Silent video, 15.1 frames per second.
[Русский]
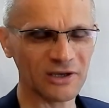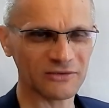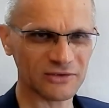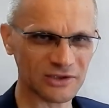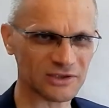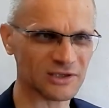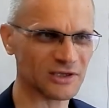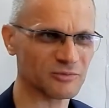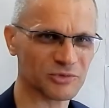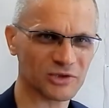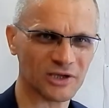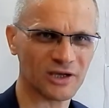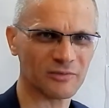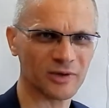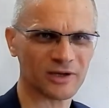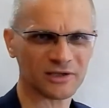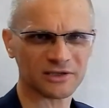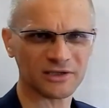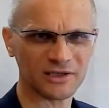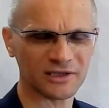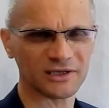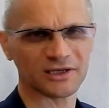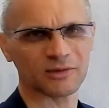все эти МРТ, эм,
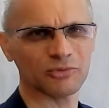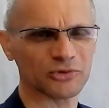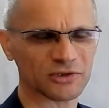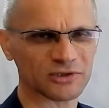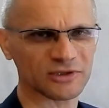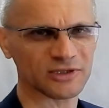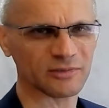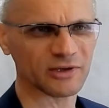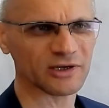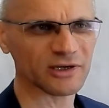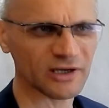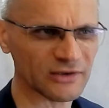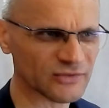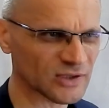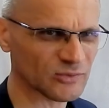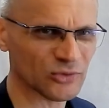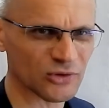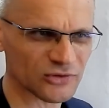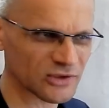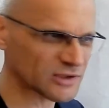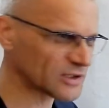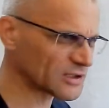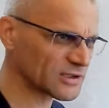эм, компьютерная томография мозга
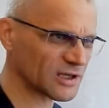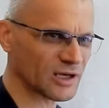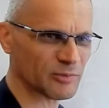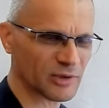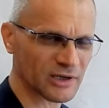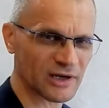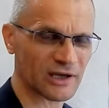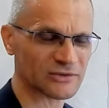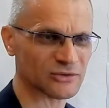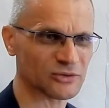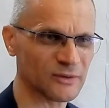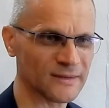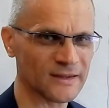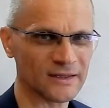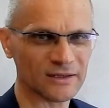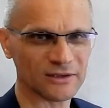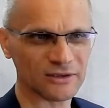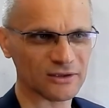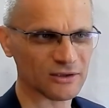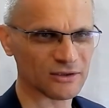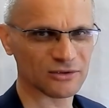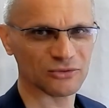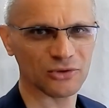и так далее показывают,
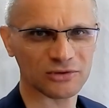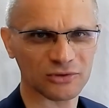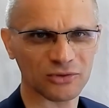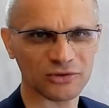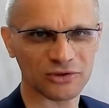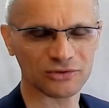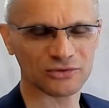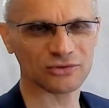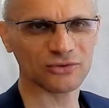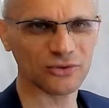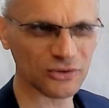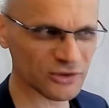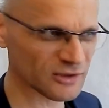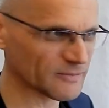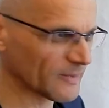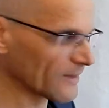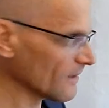э, что это очень сложно